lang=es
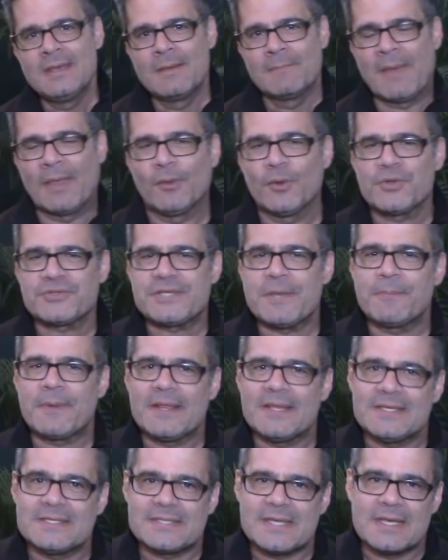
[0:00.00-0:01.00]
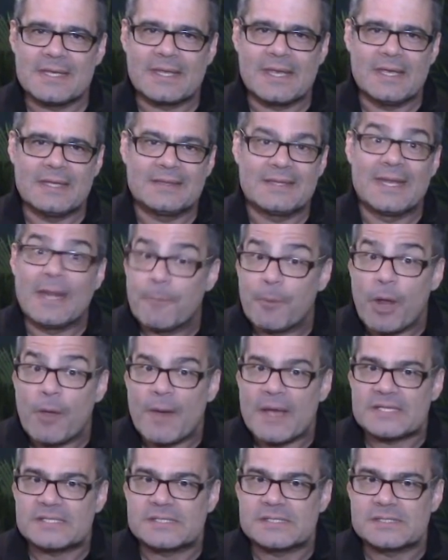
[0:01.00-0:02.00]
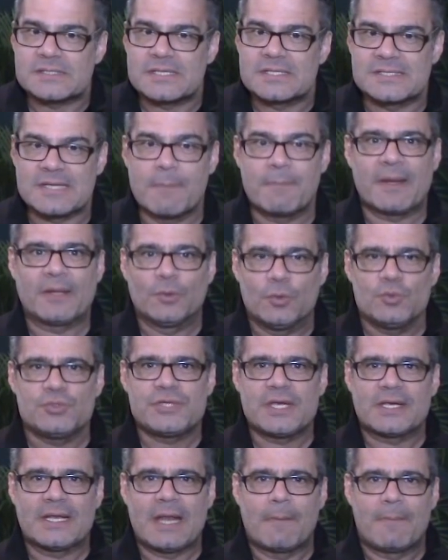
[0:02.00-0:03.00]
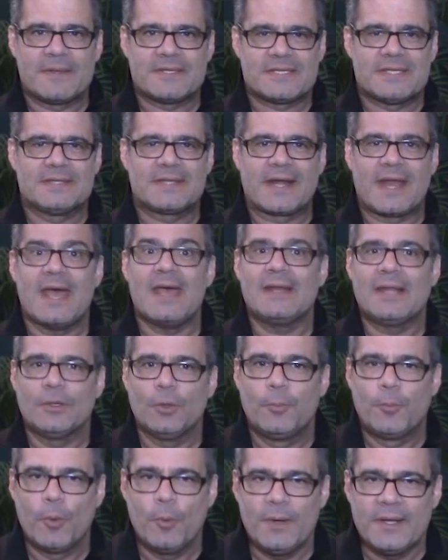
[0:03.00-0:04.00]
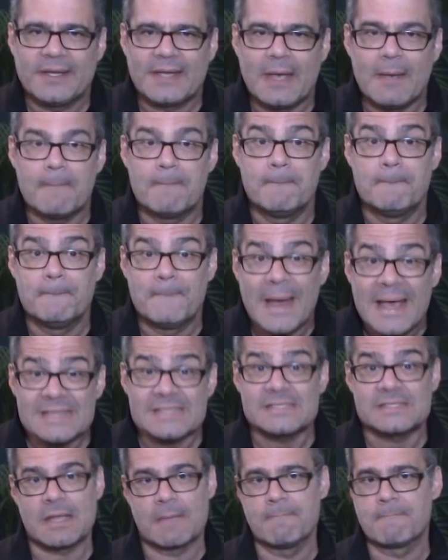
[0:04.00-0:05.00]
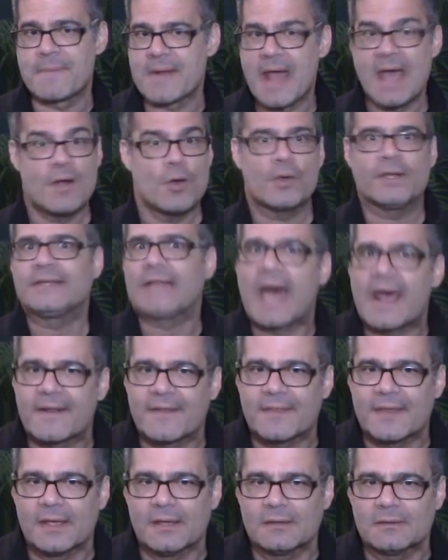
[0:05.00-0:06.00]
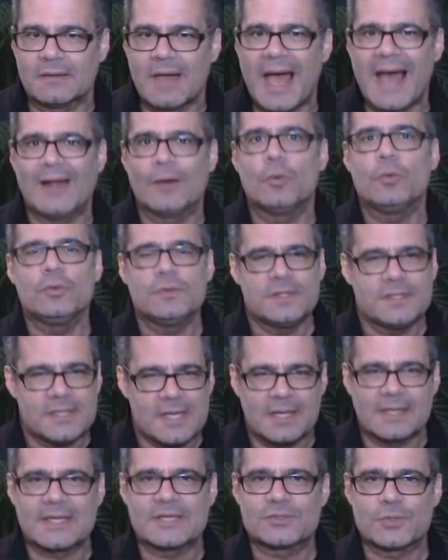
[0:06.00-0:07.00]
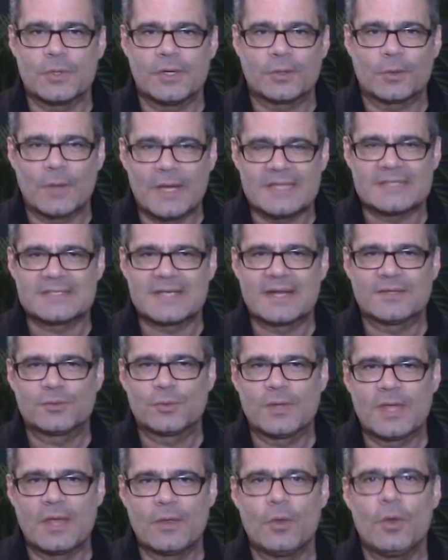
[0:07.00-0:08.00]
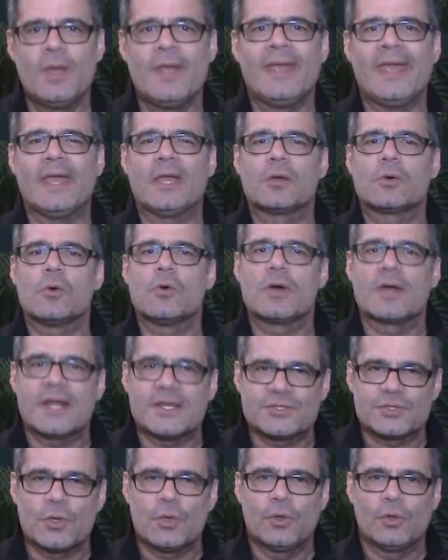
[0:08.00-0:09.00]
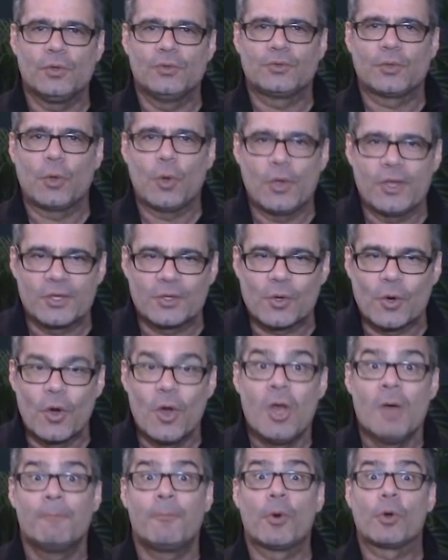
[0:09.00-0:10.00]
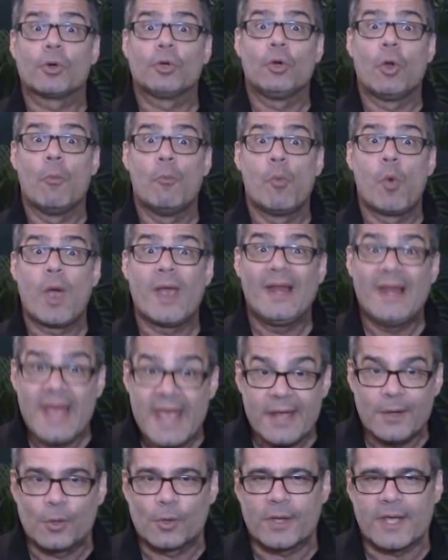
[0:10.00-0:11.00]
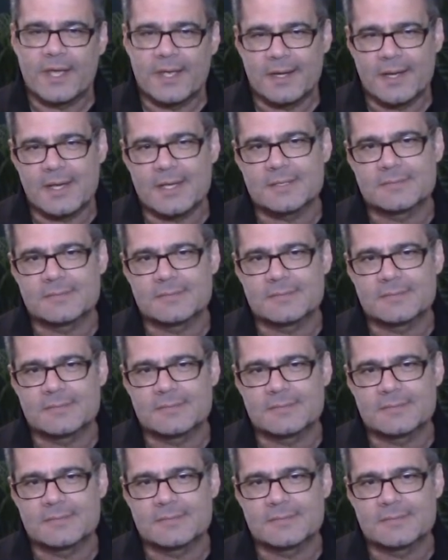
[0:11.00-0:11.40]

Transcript: Maduro siempre dice que tiene pruebas, siempre anuncia que las presentará a la luz pública más temprano que tarde. Algún día el caso de Nicolás será estudiado en congresos odontológicos, por lo muelero que era.